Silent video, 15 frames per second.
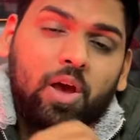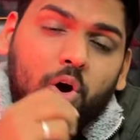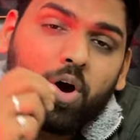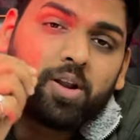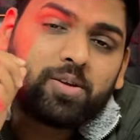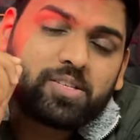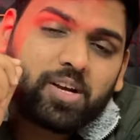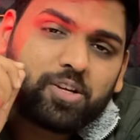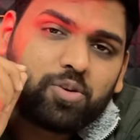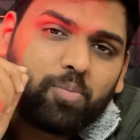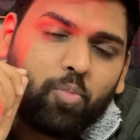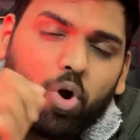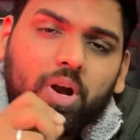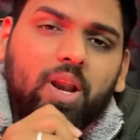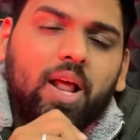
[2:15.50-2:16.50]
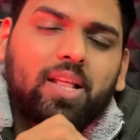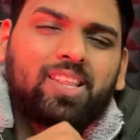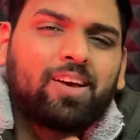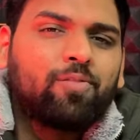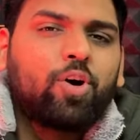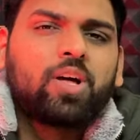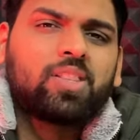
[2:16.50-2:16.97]
और इसका जो मॉडल आता
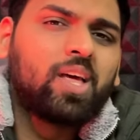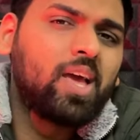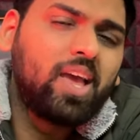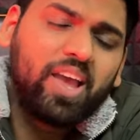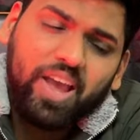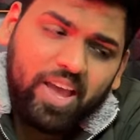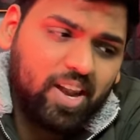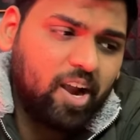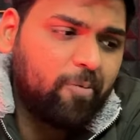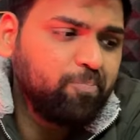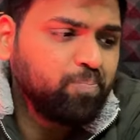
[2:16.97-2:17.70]
है वो आता है एरा